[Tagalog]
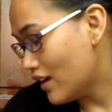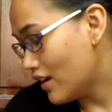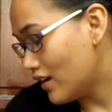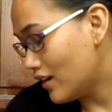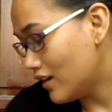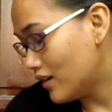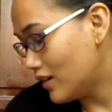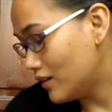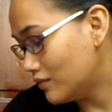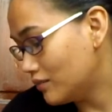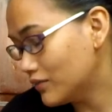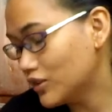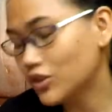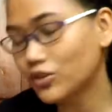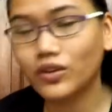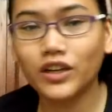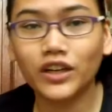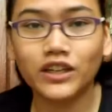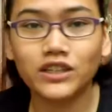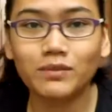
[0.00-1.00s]
Um,
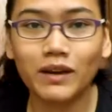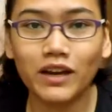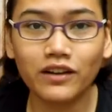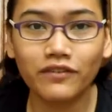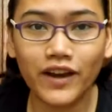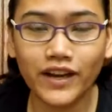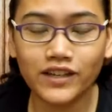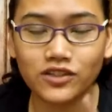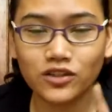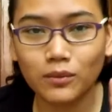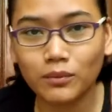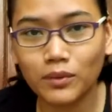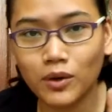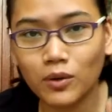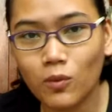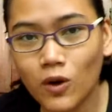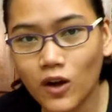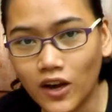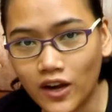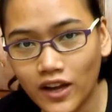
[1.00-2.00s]
so, here's my advice. Number
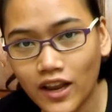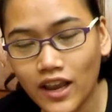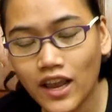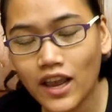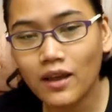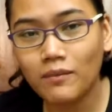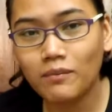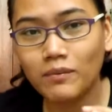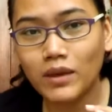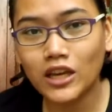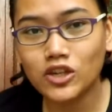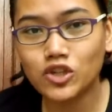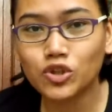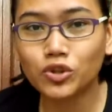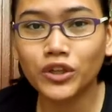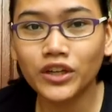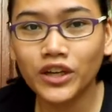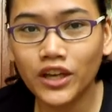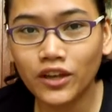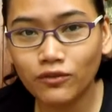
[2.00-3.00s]
one, make
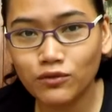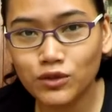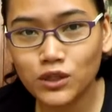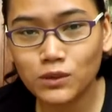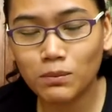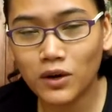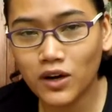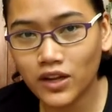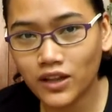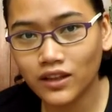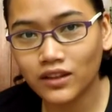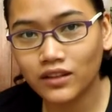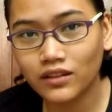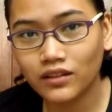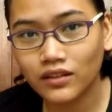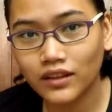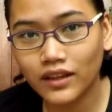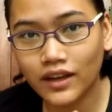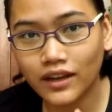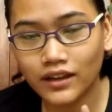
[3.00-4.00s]
sure na yung spot
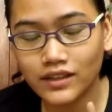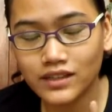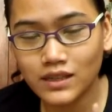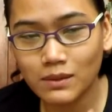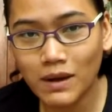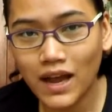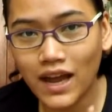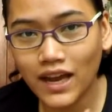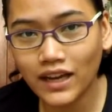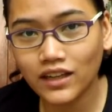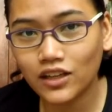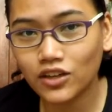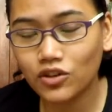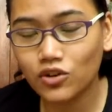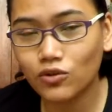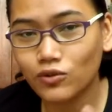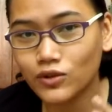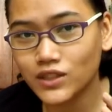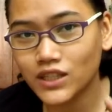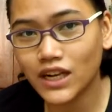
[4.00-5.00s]
na sa bahay
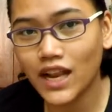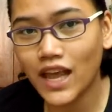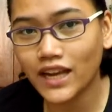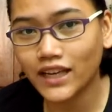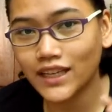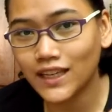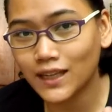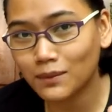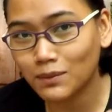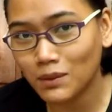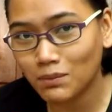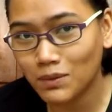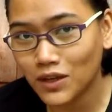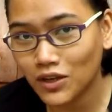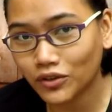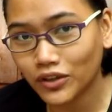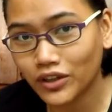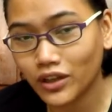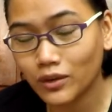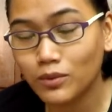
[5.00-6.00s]
ninyo kung saan lagi
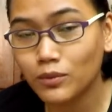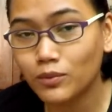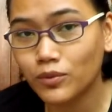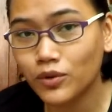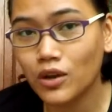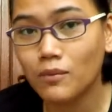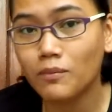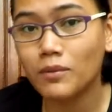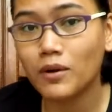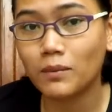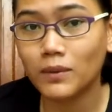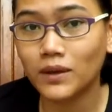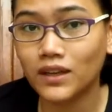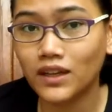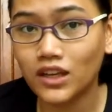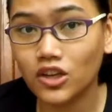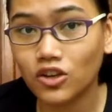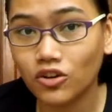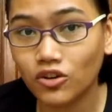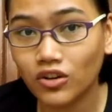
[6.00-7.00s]
nagpipi or nagpupu yung puppy
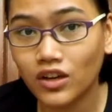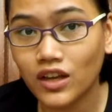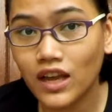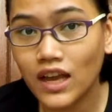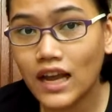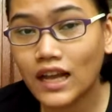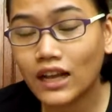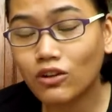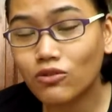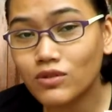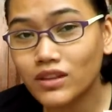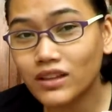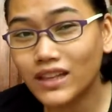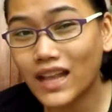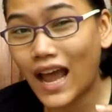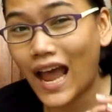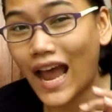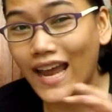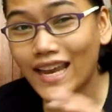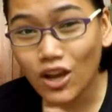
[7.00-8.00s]
ninyo
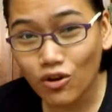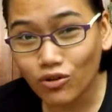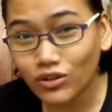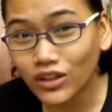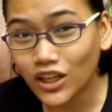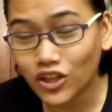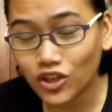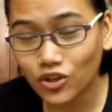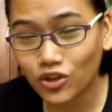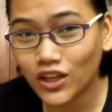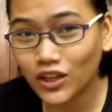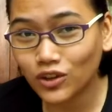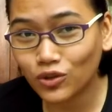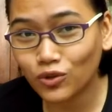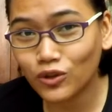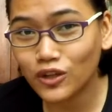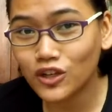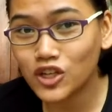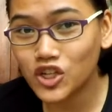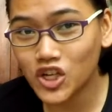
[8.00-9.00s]
na ayaw ninyo na
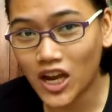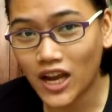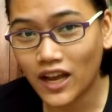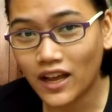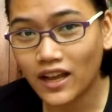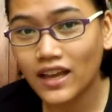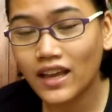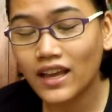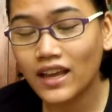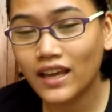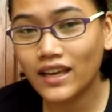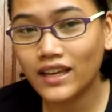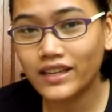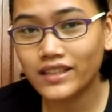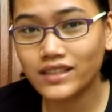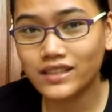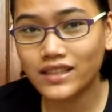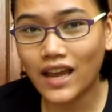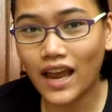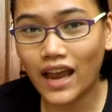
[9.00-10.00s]
doon siya
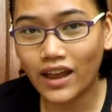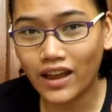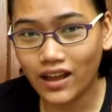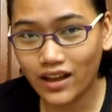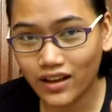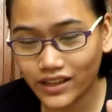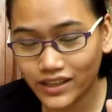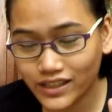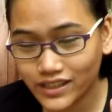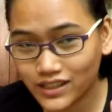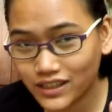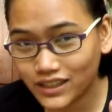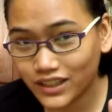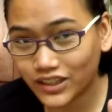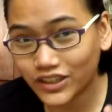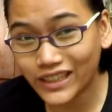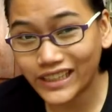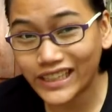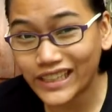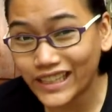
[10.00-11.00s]
is uh, is
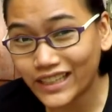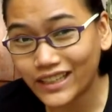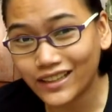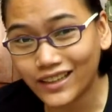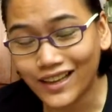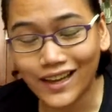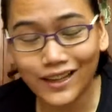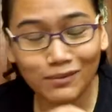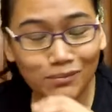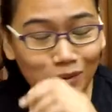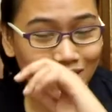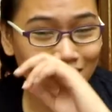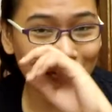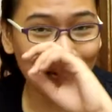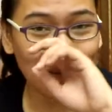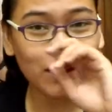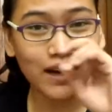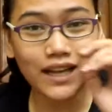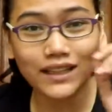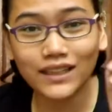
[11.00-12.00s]
clean. At pag
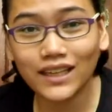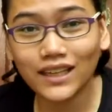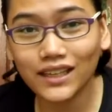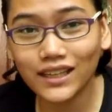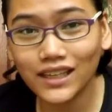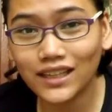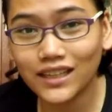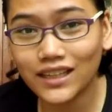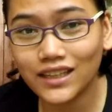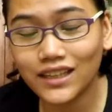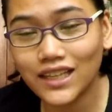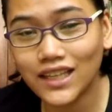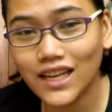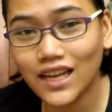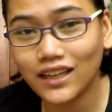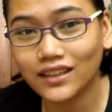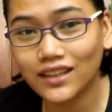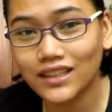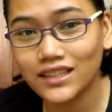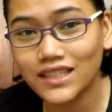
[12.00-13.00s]
sinabi natin clean, hindi
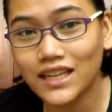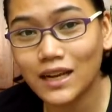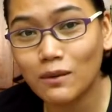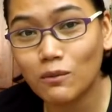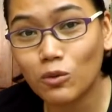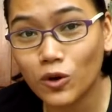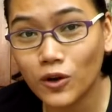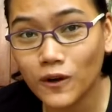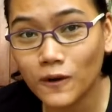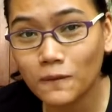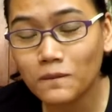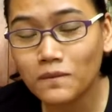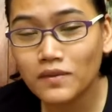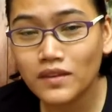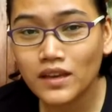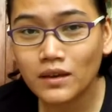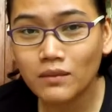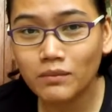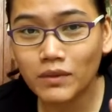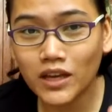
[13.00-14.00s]
lang na sinabon,
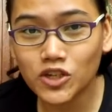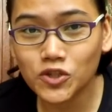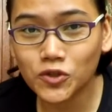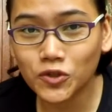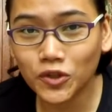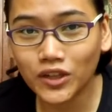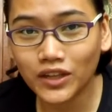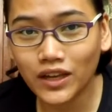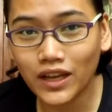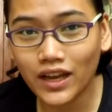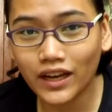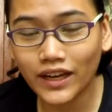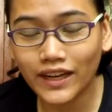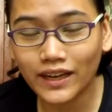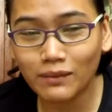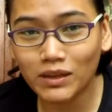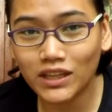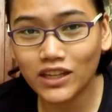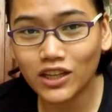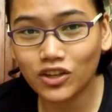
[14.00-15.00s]
make sure na
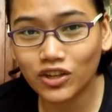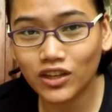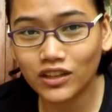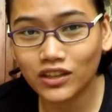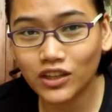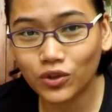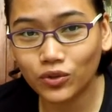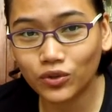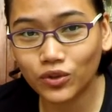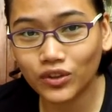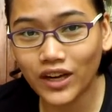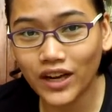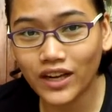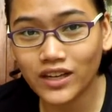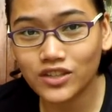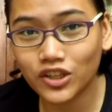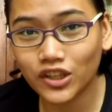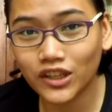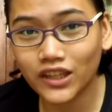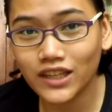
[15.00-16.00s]
ginamitan nyo ng
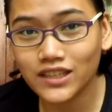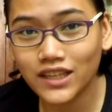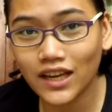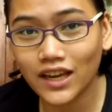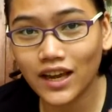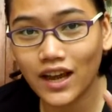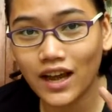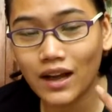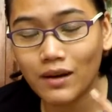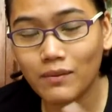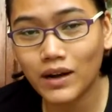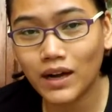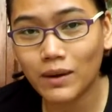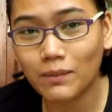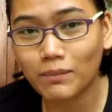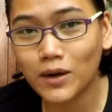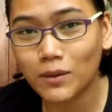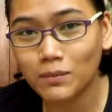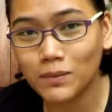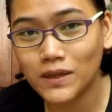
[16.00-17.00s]
deodorizer kasi ang
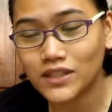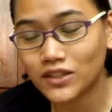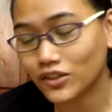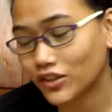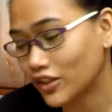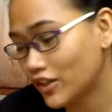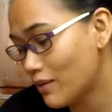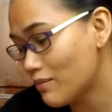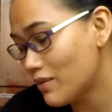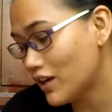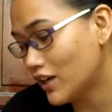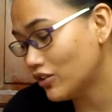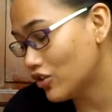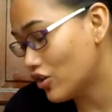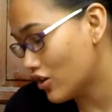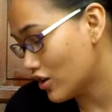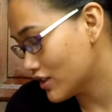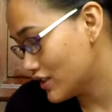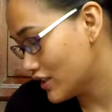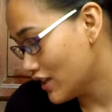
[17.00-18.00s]
mga puppies or ang mga
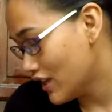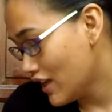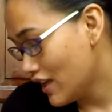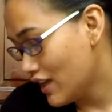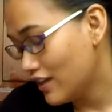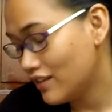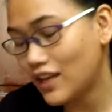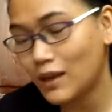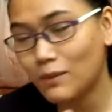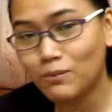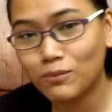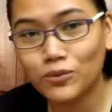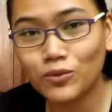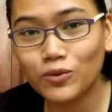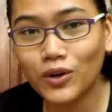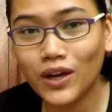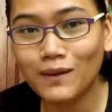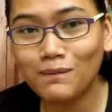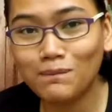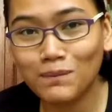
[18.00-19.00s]
dogs, they
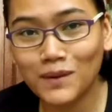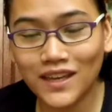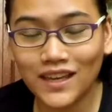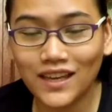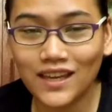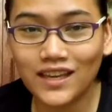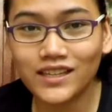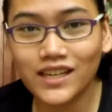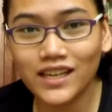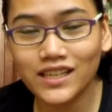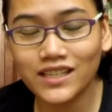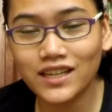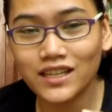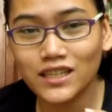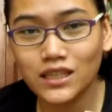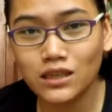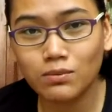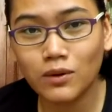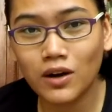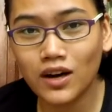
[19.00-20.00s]
poo and pee sa isang
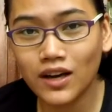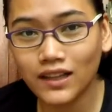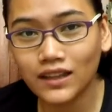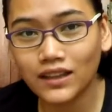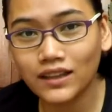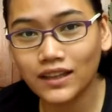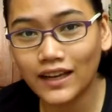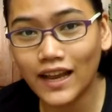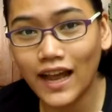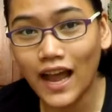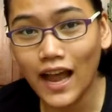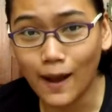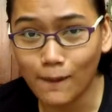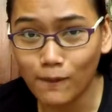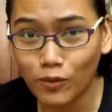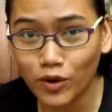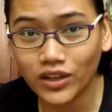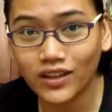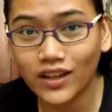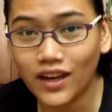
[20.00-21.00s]
spot na
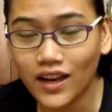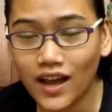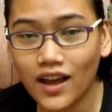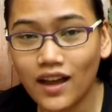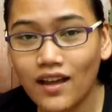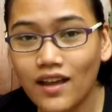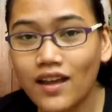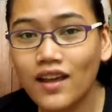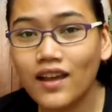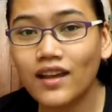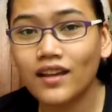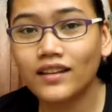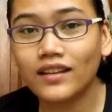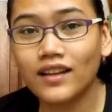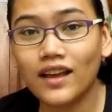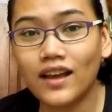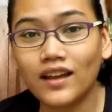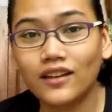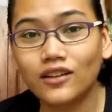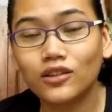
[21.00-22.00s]
naaamoy nila
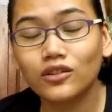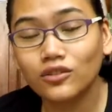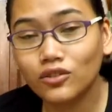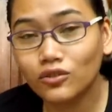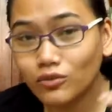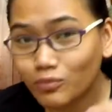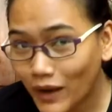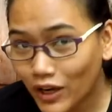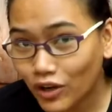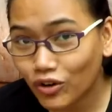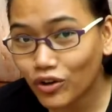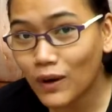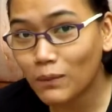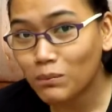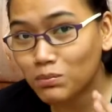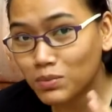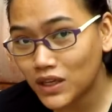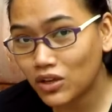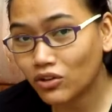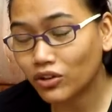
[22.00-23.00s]
na meron
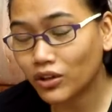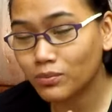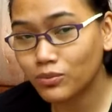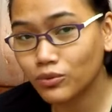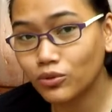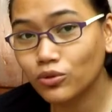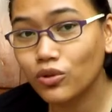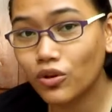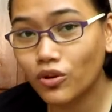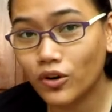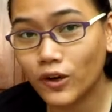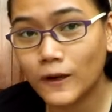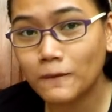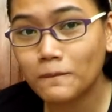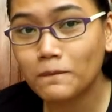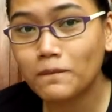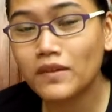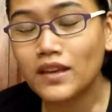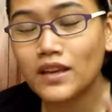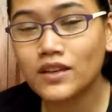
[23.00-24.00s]
ng fee or fee doon.
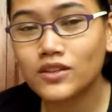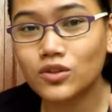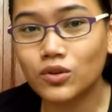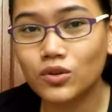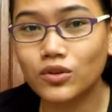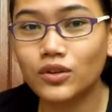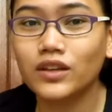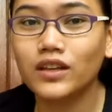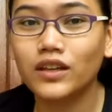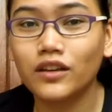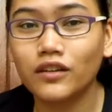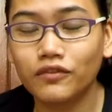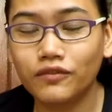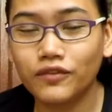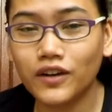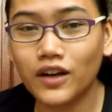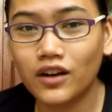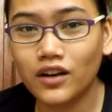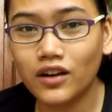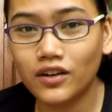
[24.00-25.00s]
So, if
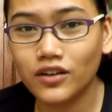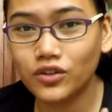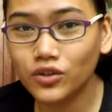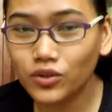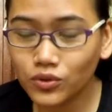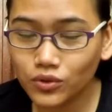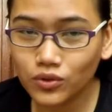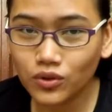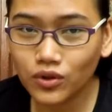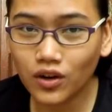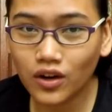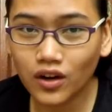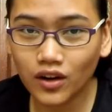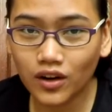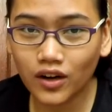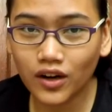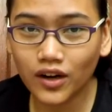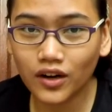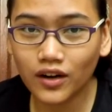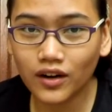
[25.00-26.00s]
uh, you
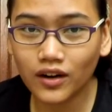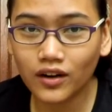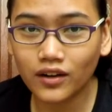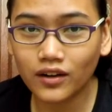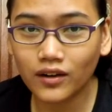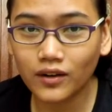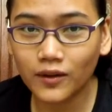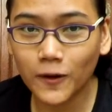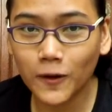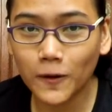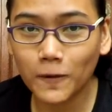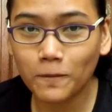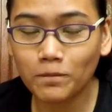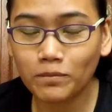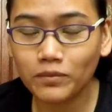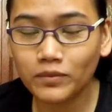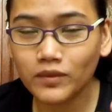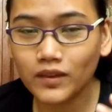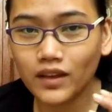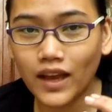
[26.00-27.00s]
are um,
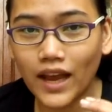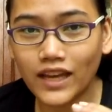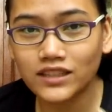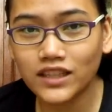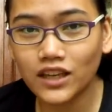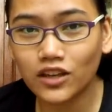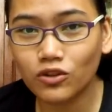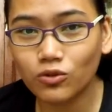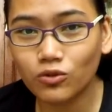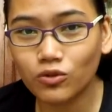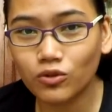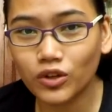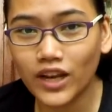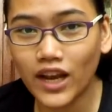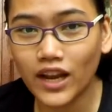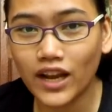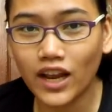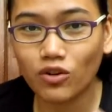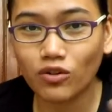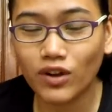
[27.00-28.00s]
asking kung
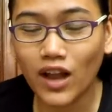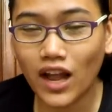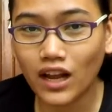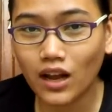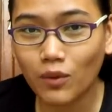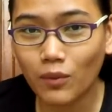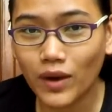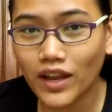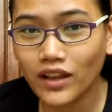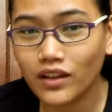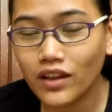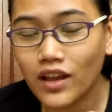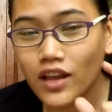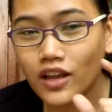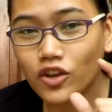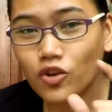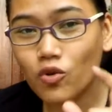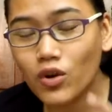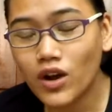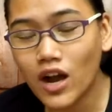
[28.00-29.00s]
kunyan anong gagawin,
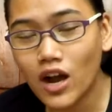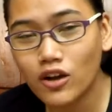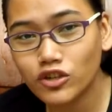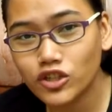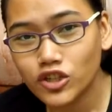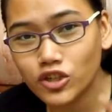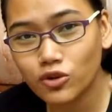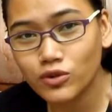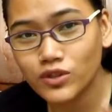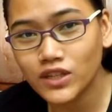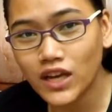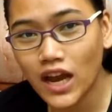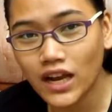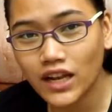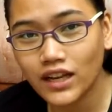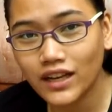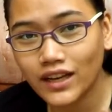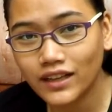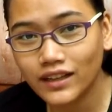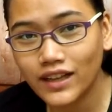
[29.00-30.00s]
yung couch kung
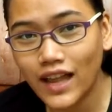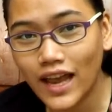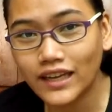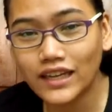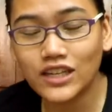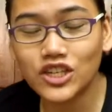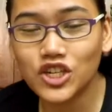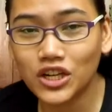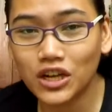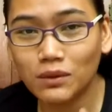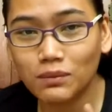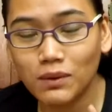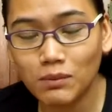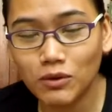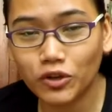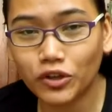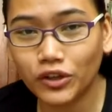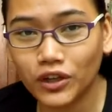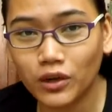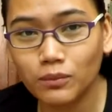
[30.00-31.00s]
saan lagi siya
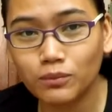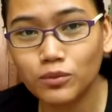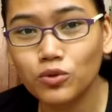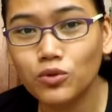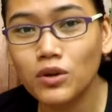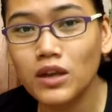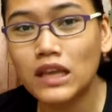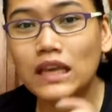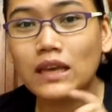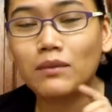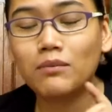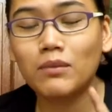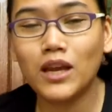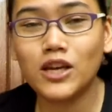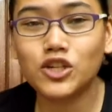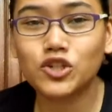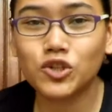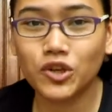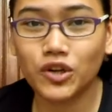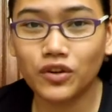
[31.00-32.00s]
nag-pee or nag
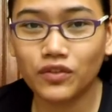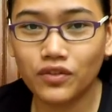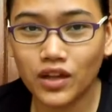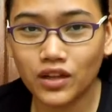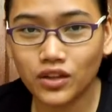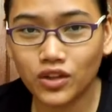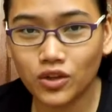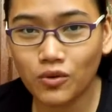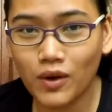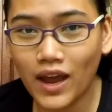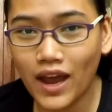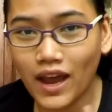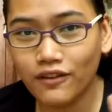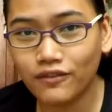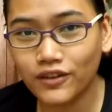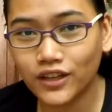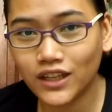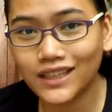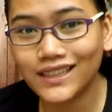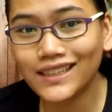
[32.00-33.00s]
make sure that you
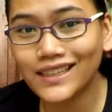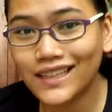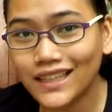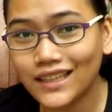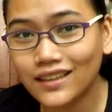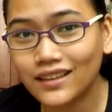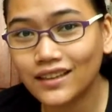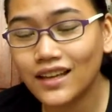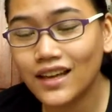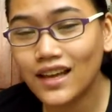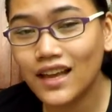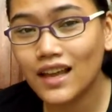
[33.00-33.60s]
have it cleaned,